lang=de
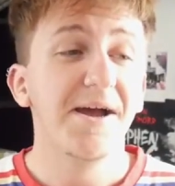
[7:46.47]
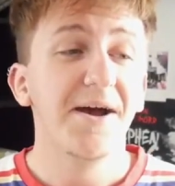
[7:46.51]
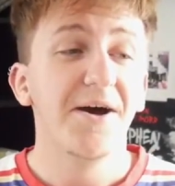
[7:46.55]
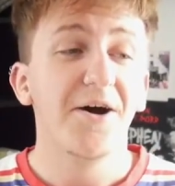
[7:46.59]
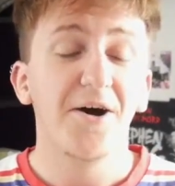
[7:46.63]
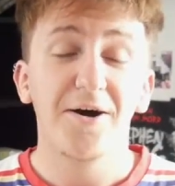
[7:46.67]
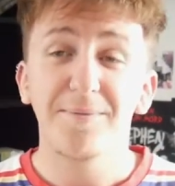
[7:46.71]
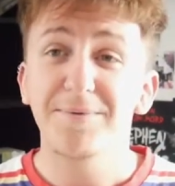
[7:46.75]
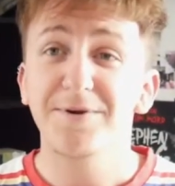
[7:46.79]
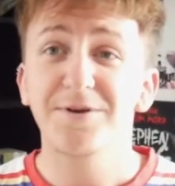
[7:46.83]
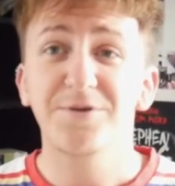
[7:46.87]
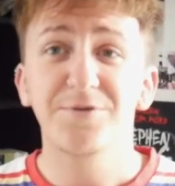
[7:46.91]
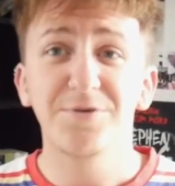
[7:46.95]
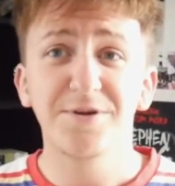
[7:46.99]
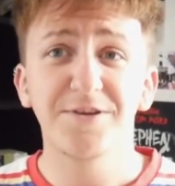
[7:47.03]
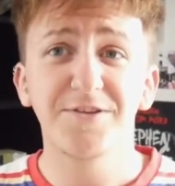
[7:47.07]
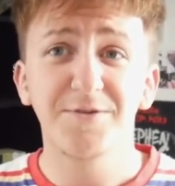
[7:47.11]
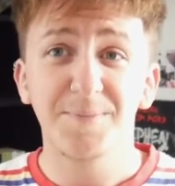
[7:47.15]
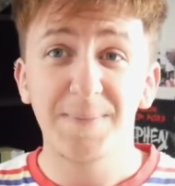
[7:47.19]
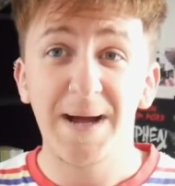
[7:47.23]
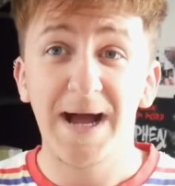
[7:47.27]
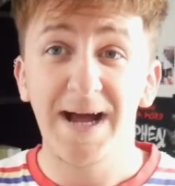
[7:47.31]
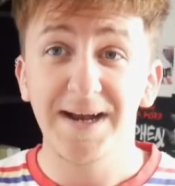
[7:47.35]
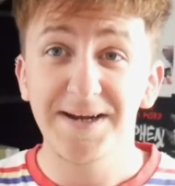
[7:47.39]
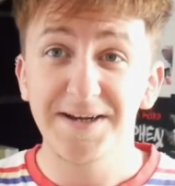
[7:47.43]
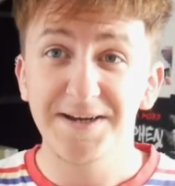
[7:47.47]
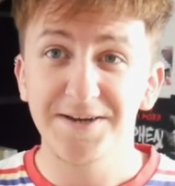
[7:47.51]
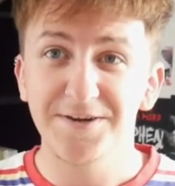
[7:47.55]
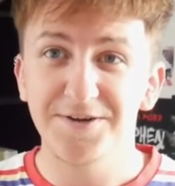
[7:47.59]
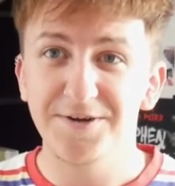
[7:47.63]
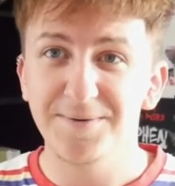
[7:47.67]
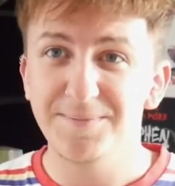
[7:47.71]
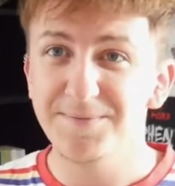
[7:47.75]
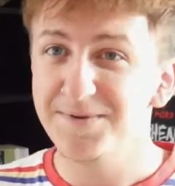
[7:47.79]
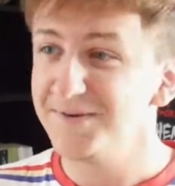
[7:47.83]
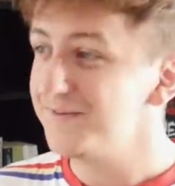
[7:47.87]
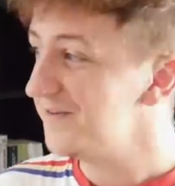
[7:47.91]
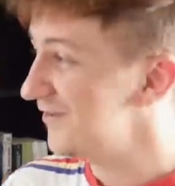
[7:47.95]
aber kurz Panik
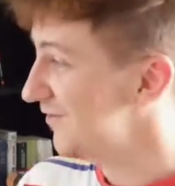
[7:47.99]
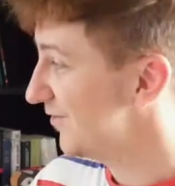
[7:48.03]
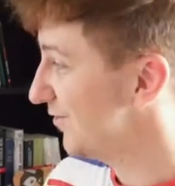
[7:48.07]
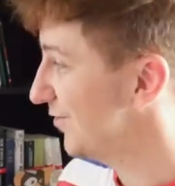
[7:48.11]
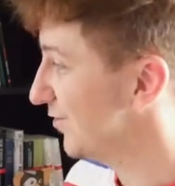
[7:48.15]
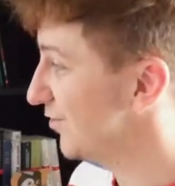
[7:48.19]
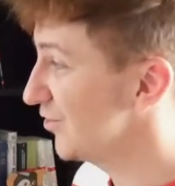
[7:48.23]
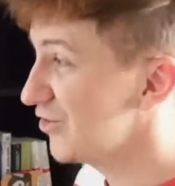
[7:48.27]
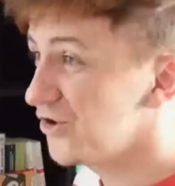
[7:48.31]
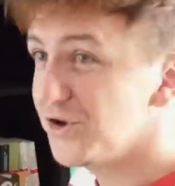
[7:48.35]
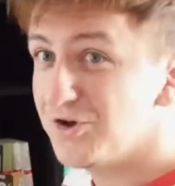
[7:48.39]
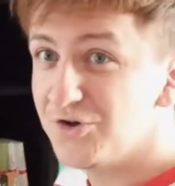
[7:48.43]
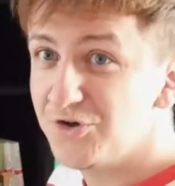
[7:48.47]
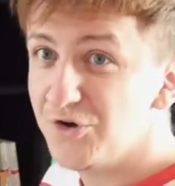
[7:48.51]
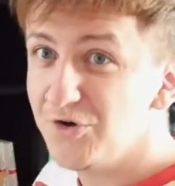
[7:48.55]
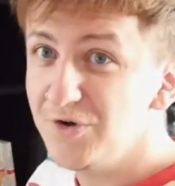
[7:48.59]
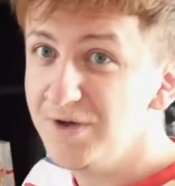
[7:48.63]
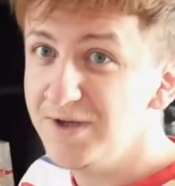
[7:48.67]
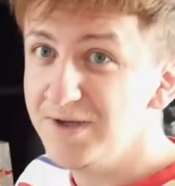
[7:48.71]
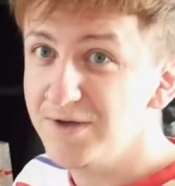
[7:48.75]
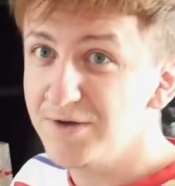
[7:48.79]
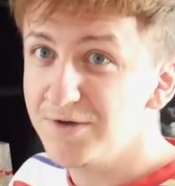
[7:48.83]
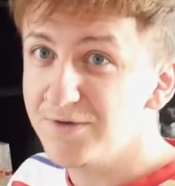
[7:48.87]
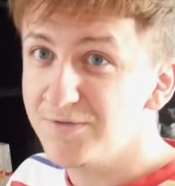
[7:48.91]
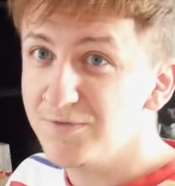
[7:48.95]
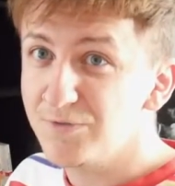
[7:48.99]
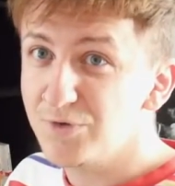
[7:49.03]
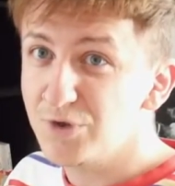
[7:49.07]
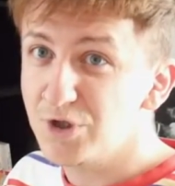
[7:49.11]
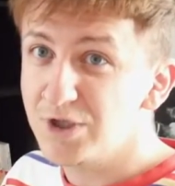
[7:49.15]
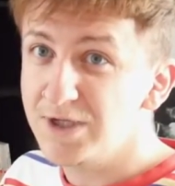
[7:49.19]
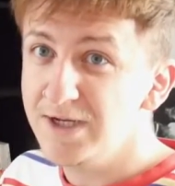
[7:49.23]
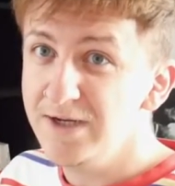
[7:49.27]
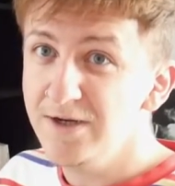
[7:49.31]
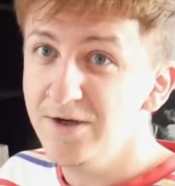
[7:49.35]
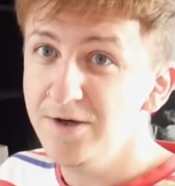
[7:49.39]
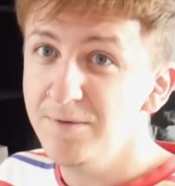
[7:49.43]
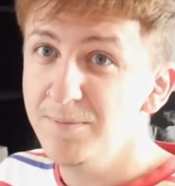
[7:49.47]
gehabt, dass ich es doch schon da irgendwo
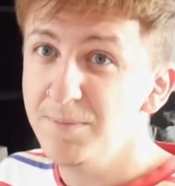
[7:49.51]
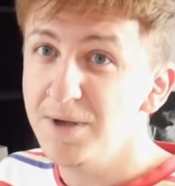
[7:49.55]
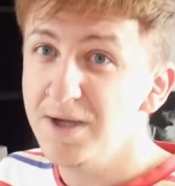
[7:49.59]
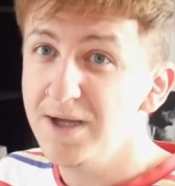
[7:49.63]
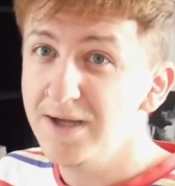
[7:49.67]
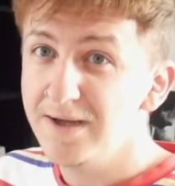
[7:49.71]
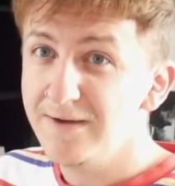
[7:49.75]
stehen habe,